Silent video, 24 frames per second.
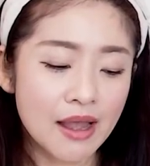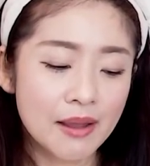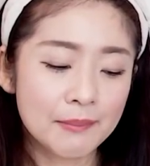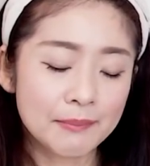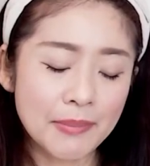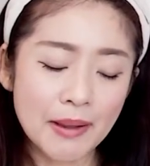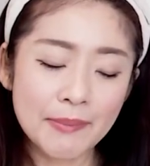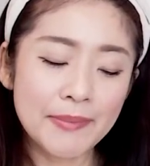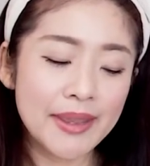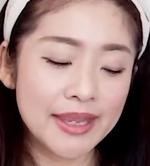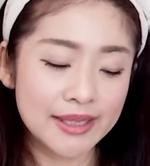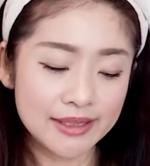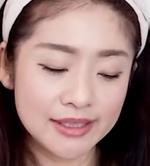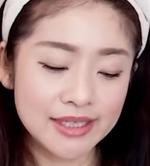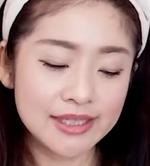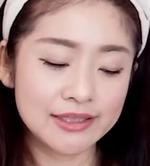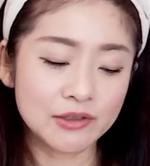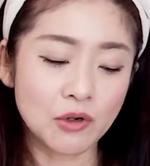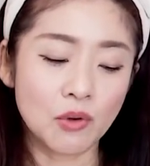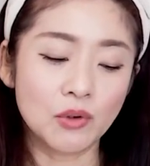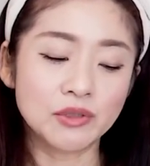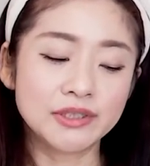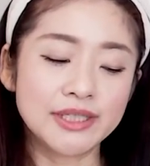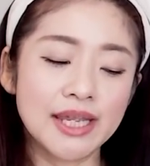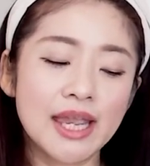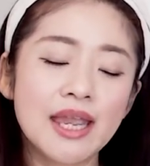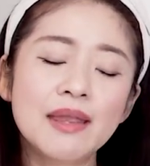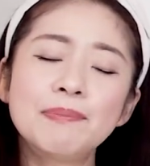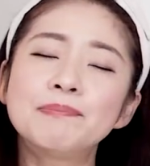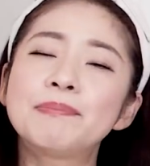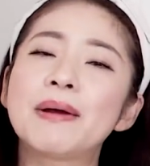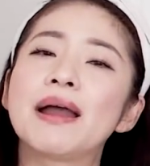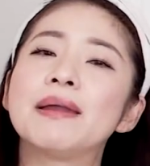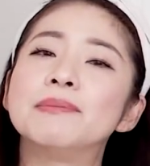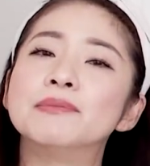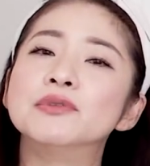場面にこう精一
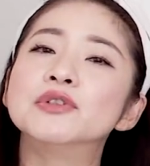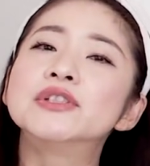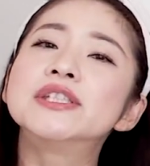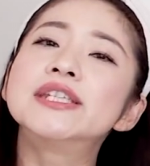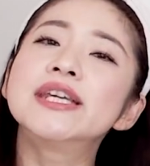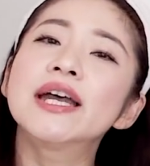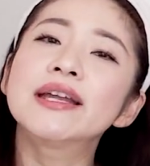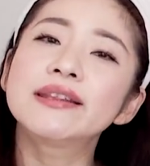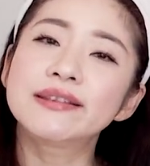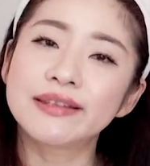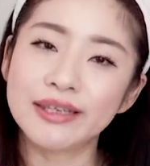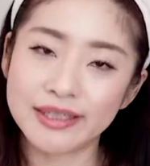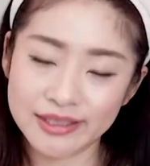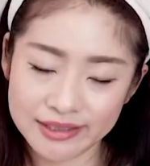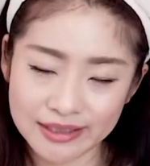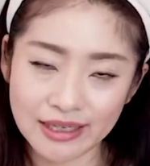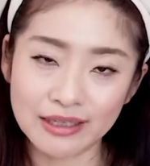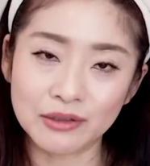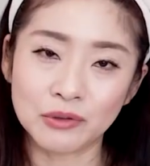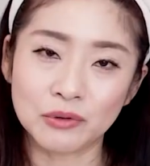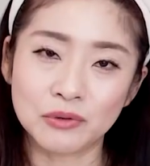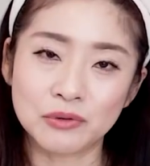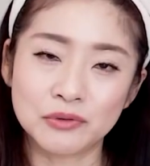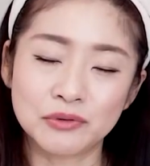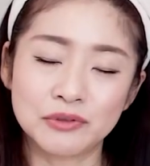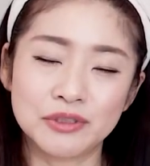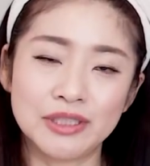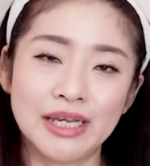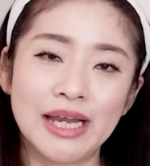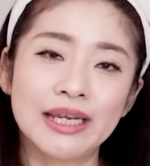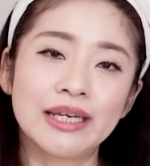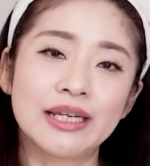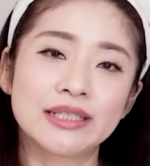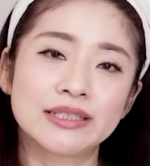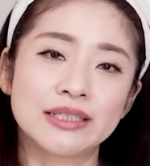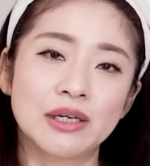杯向き合ってきたというふうに
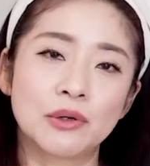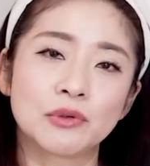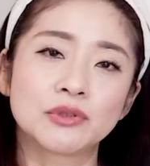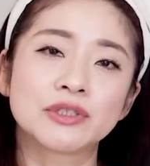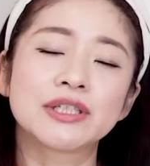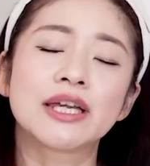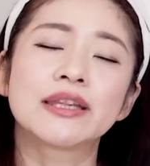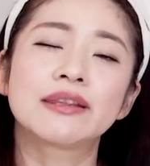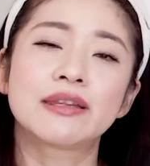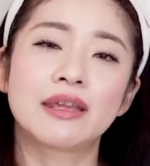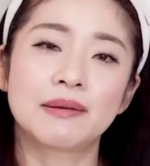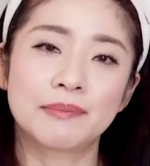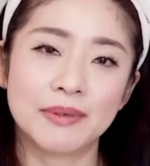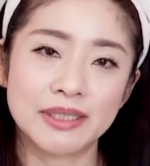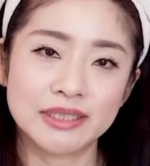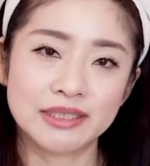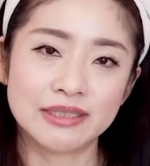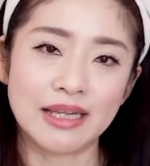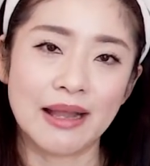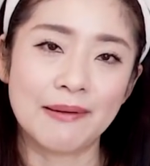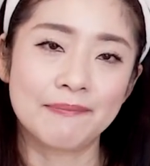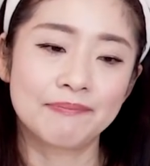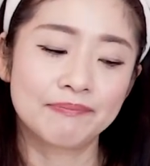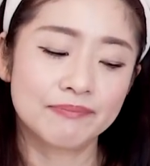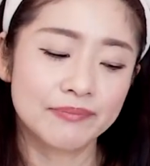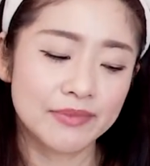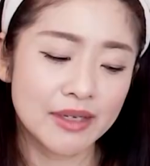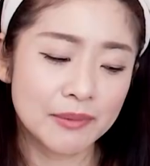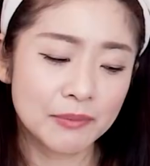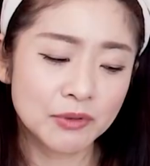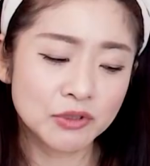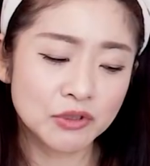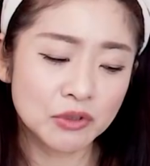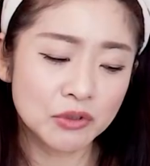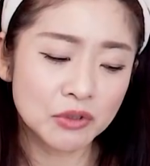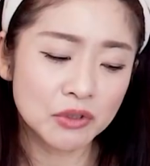はなちゃんおっしゃっていました。で
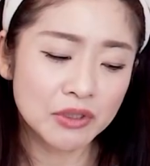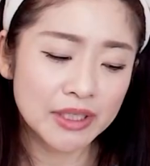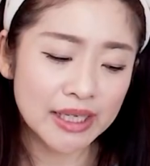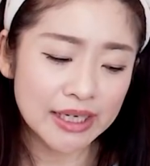もその中